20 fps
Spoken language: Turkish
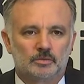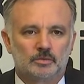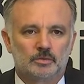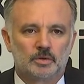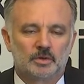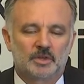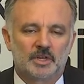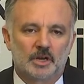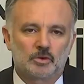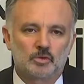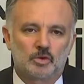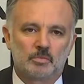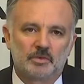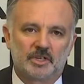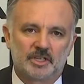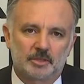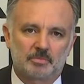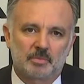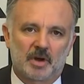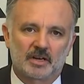Türkiye
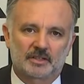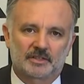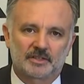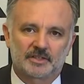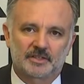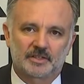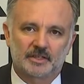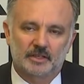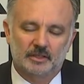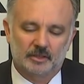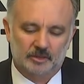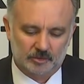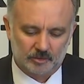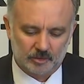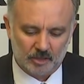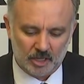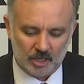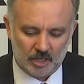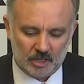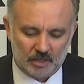Komünist Partisi
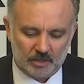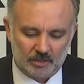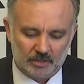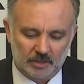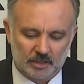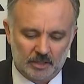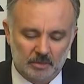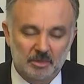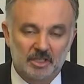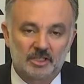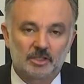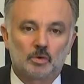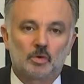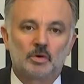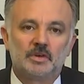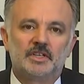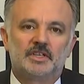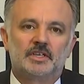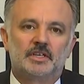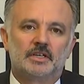
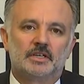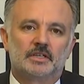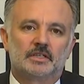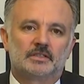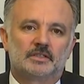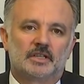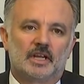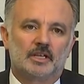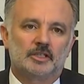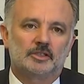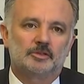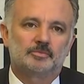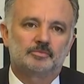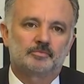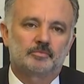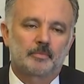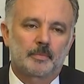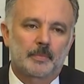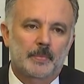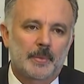2012 yılında
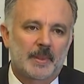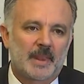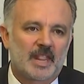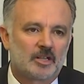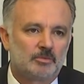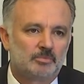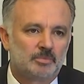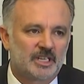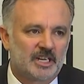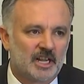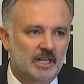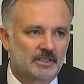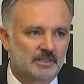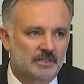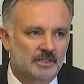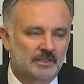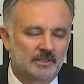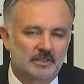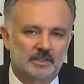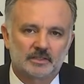bir
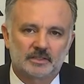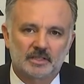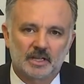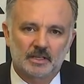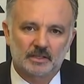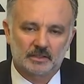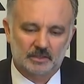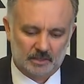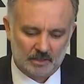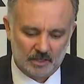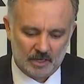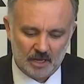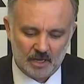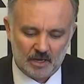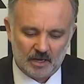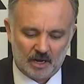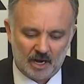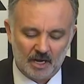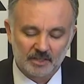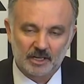etkinlikte
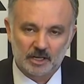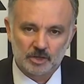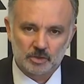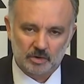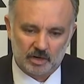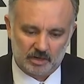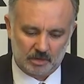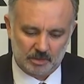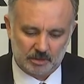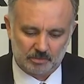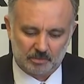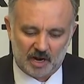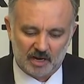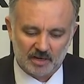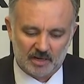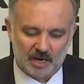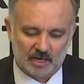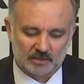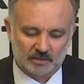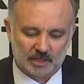aynen şöyle bir
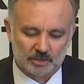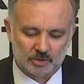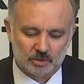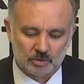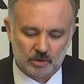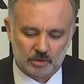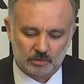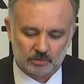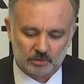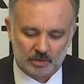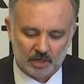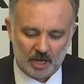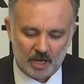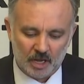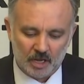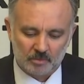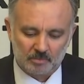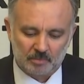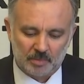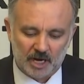pankart açıyor.
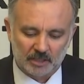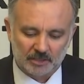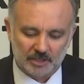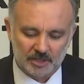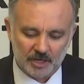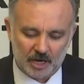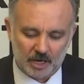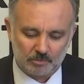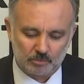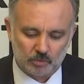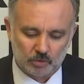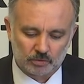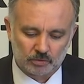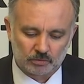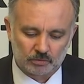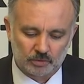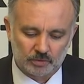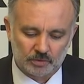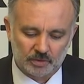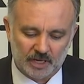Padişah
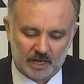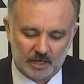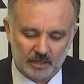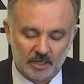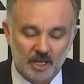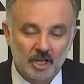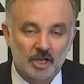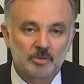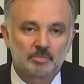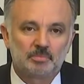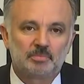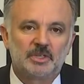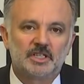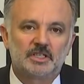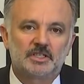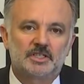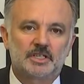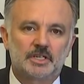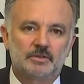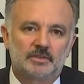bozuntusuna bir
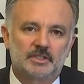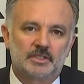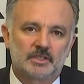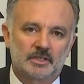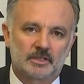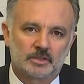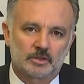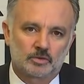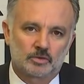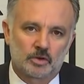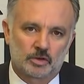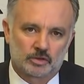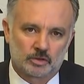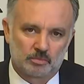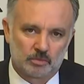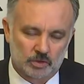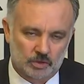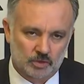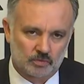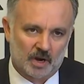çift
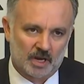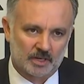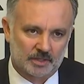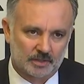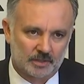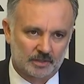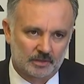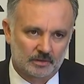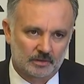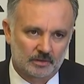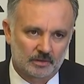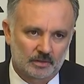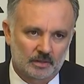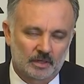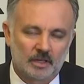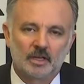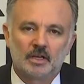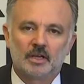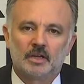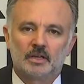sözümüz var.
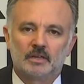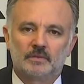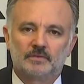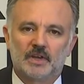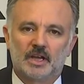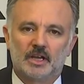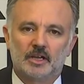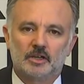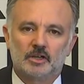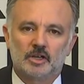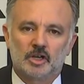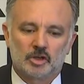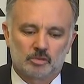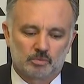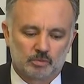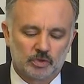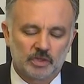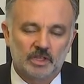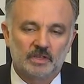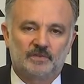Ve
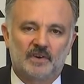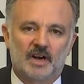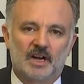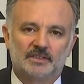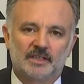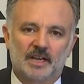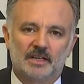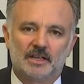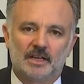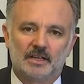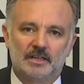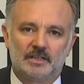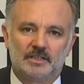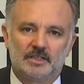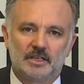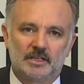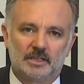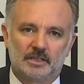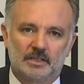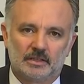bu ifadeyle
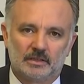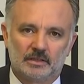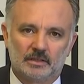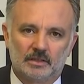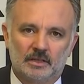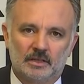ilgili